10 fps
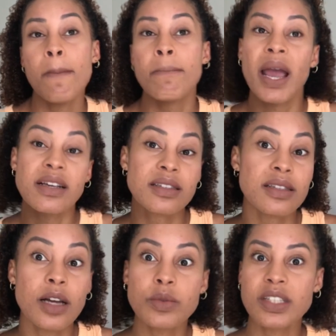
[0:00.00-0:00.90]
mas
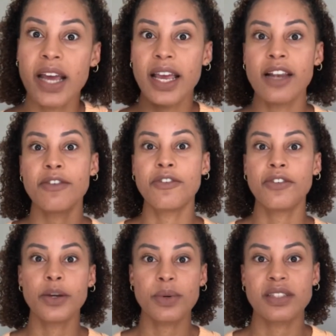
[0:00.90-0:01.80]
não ser aquele
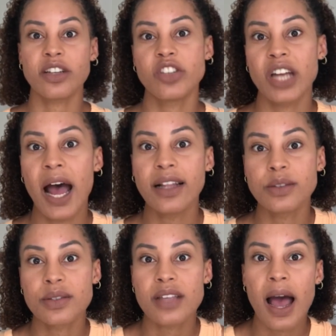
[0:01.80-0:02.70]
frio
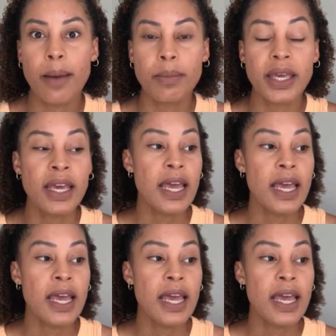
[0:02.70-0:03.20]
exagerado, sabe?